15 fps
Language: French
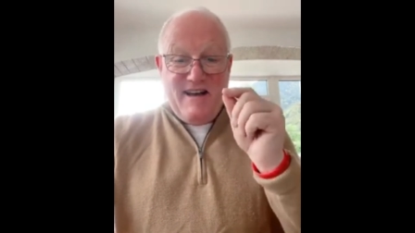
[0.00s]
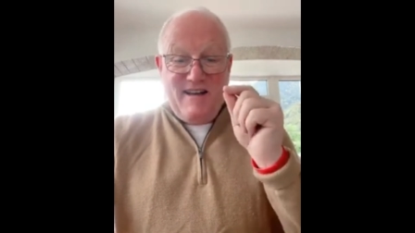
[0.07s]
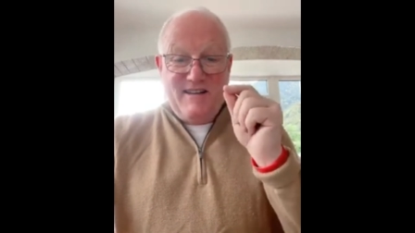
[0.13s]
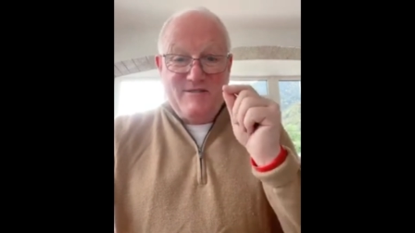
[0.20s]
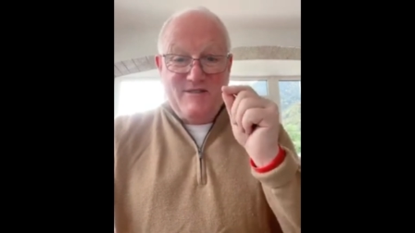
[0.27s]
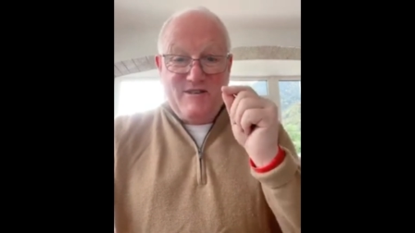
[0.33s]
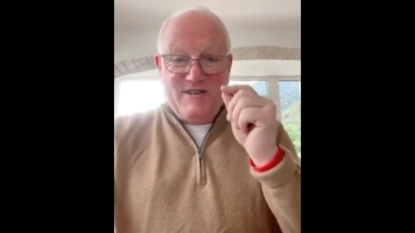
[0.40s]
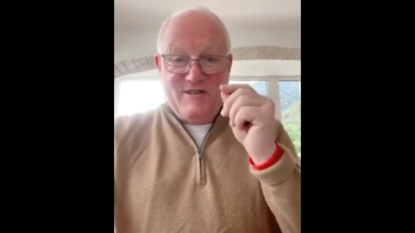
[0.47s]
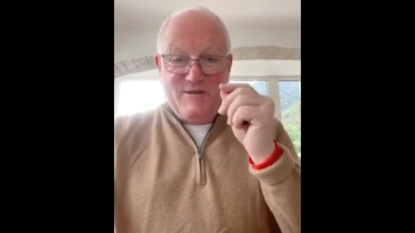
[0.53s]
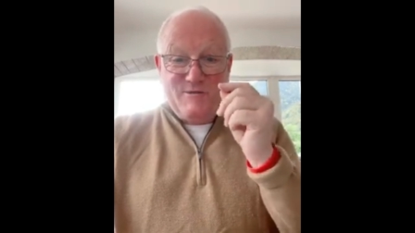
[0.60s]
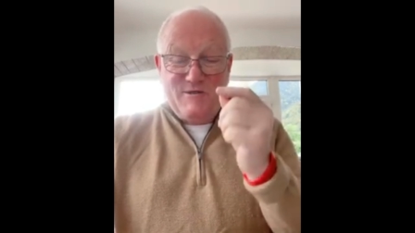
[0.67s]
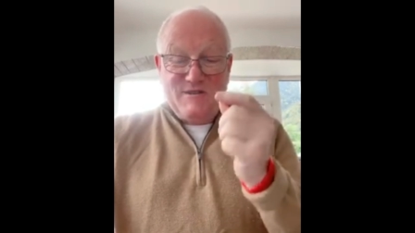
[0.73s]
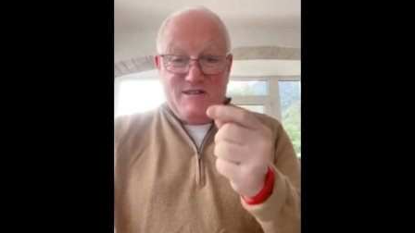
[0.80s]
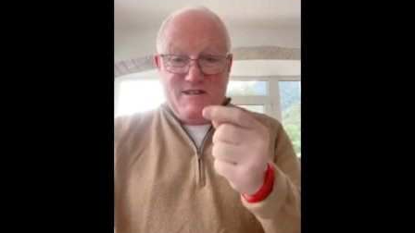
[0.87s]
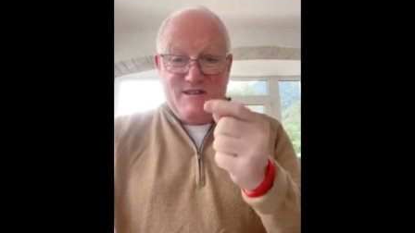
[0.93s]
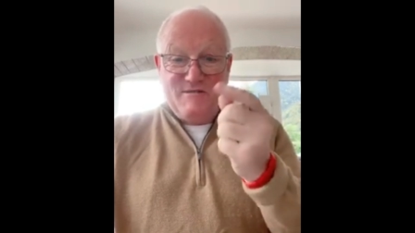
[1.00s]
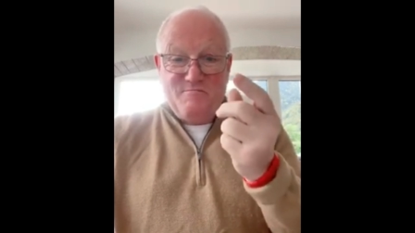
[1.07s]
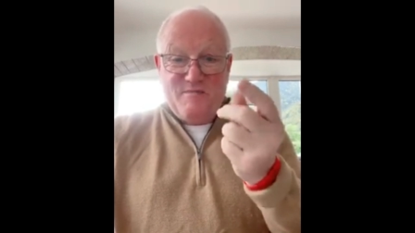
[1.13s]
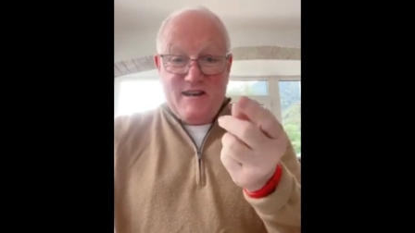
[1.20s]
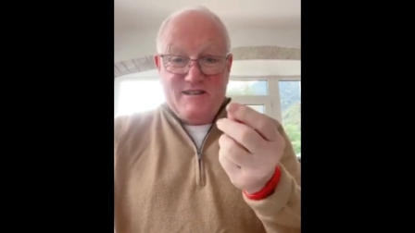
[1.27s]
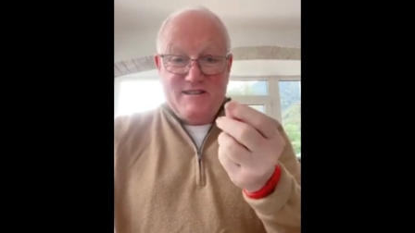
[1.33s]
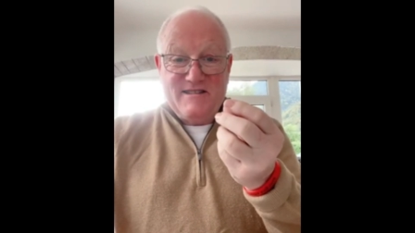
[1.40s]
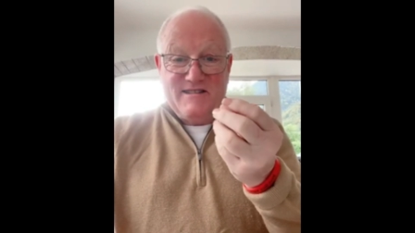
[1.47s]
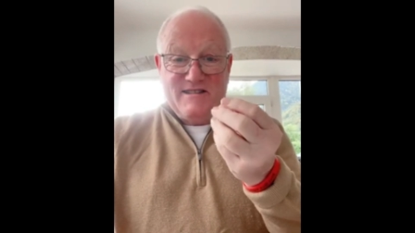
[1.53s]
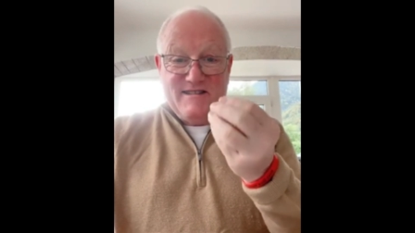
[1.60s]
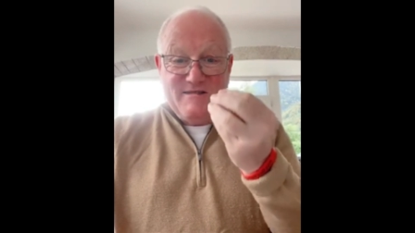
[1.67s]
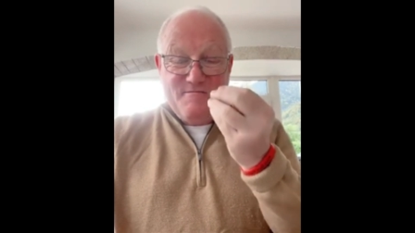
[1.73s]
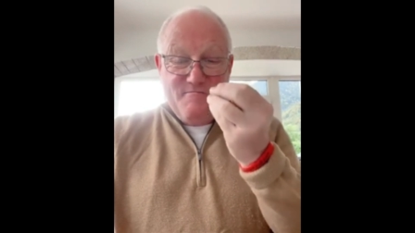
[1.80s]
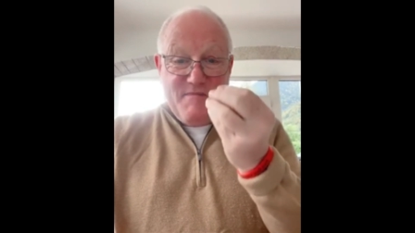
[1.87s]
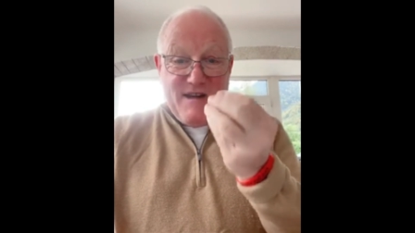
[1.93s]
entre les choses qui se passent
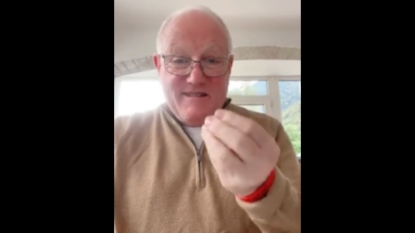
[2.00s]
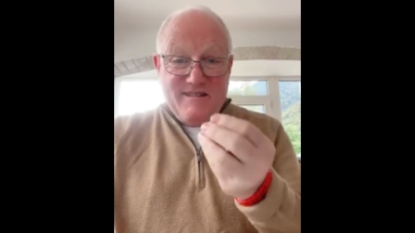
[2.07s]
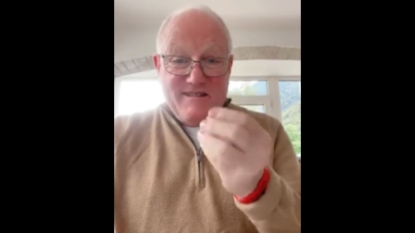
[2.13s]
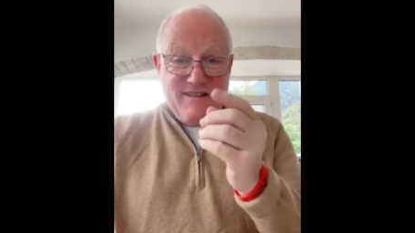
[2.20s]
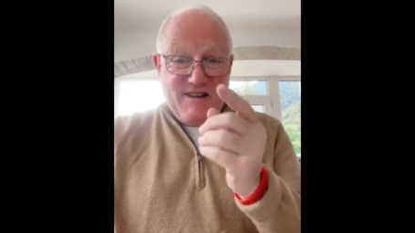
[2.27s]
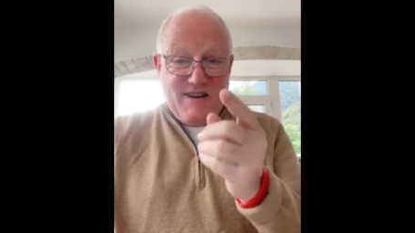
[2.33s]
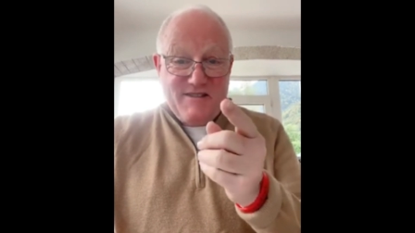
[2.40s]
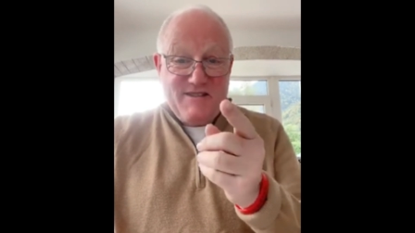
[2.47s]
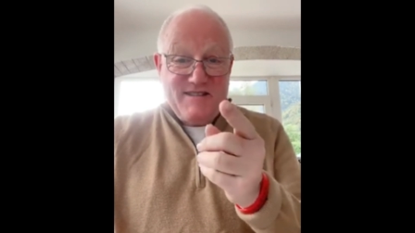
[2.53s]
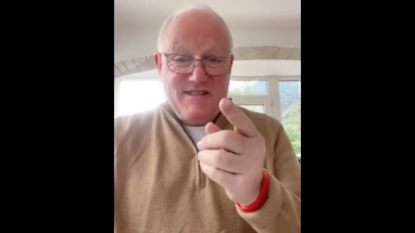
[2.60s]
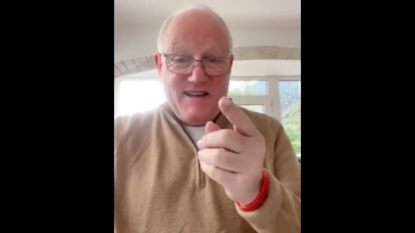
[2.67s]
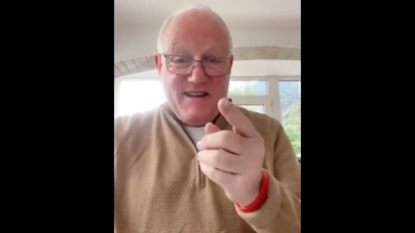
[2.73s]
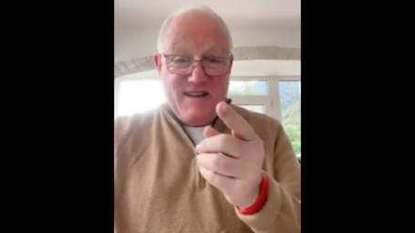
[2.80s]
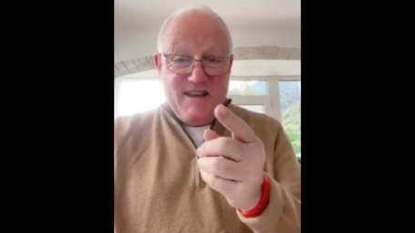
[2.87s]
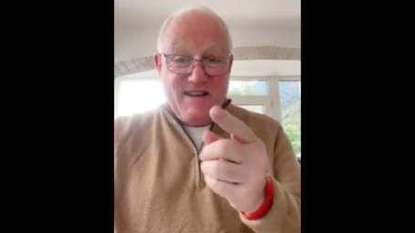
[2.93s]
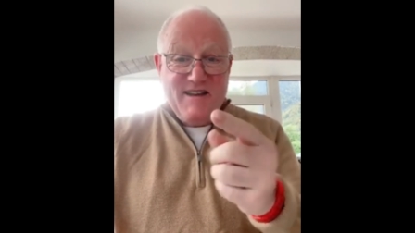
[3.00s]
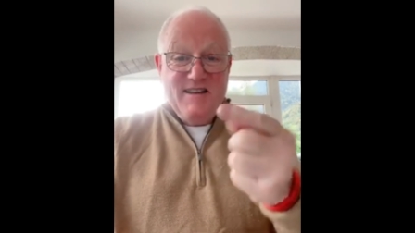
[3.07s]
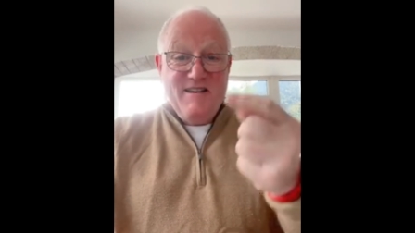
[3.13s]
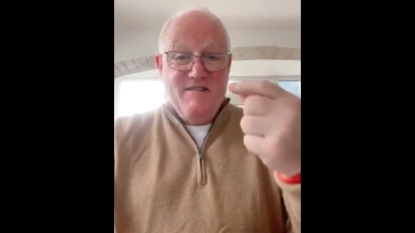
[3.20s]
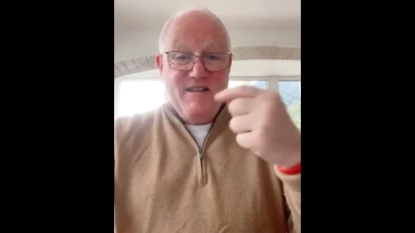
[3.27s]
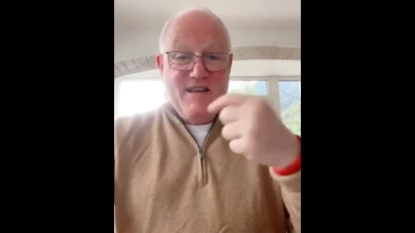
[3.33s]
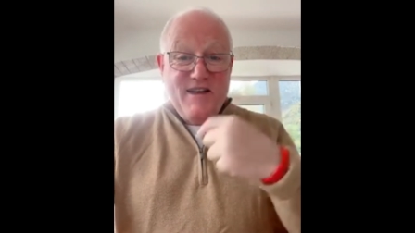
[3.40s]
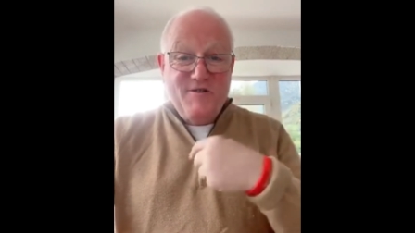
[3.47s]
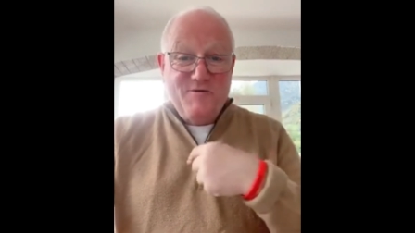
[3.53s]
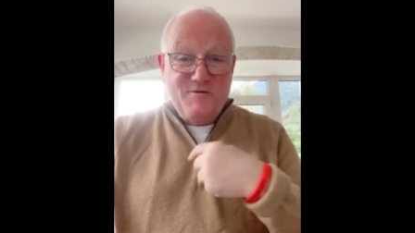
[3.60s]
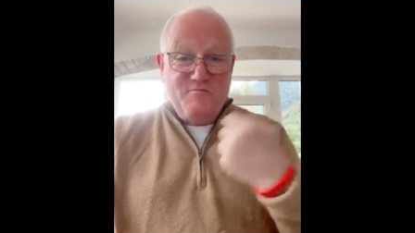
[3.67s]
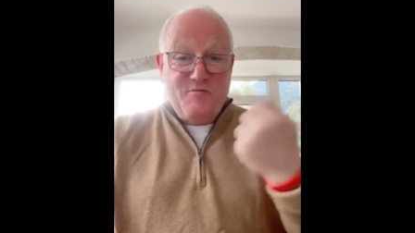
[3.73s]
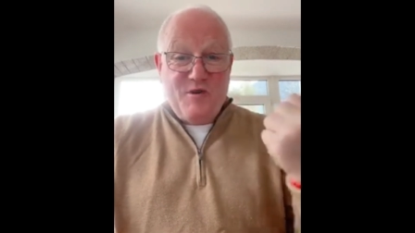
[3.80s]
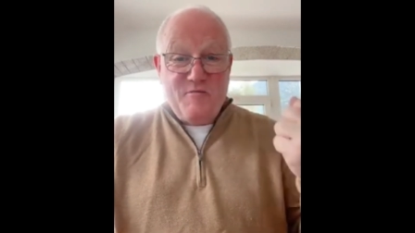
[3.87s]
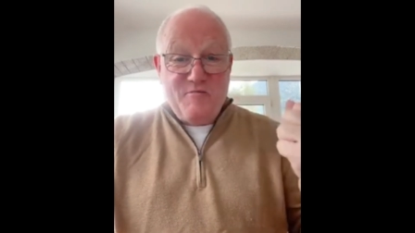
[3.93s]
maintenant en Israël et
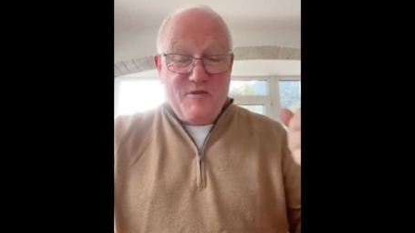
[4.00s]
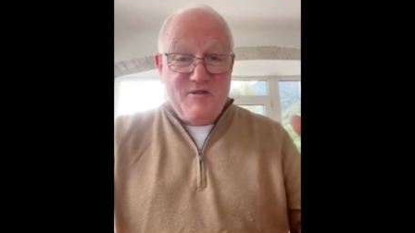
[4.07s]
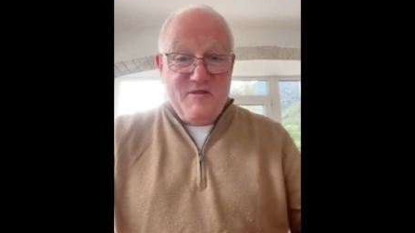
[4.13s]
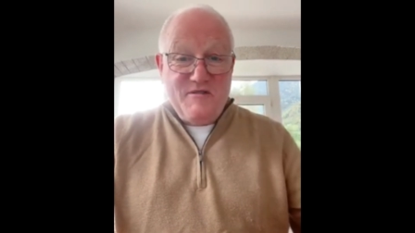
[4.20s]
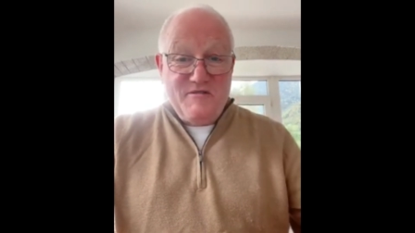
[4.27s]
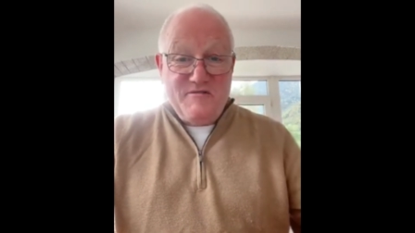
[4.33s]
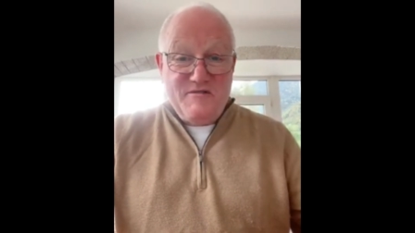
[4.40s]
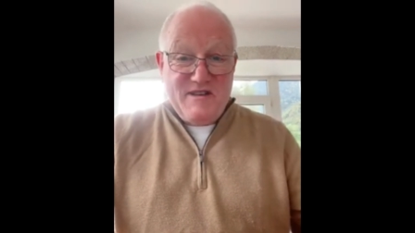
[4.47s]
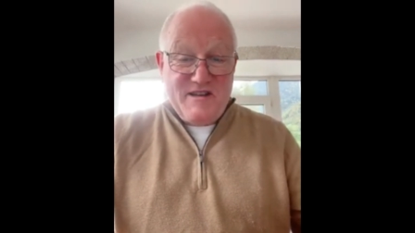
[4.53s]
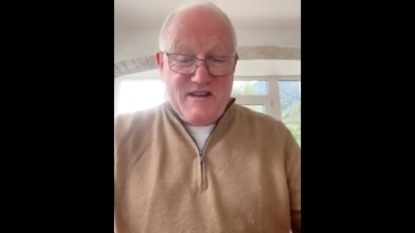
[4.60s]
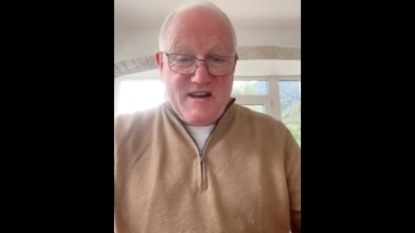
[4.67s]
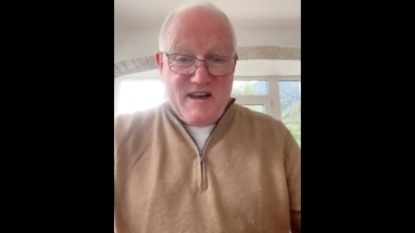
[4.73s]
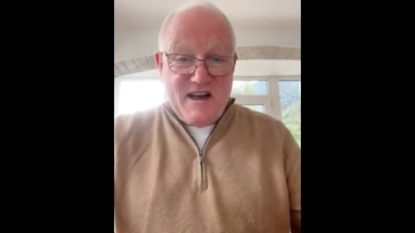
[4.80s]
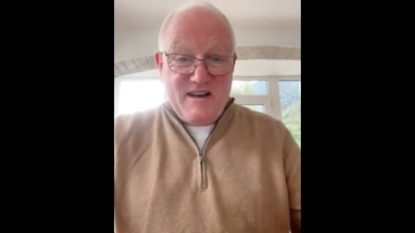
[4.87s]
notre propre vie.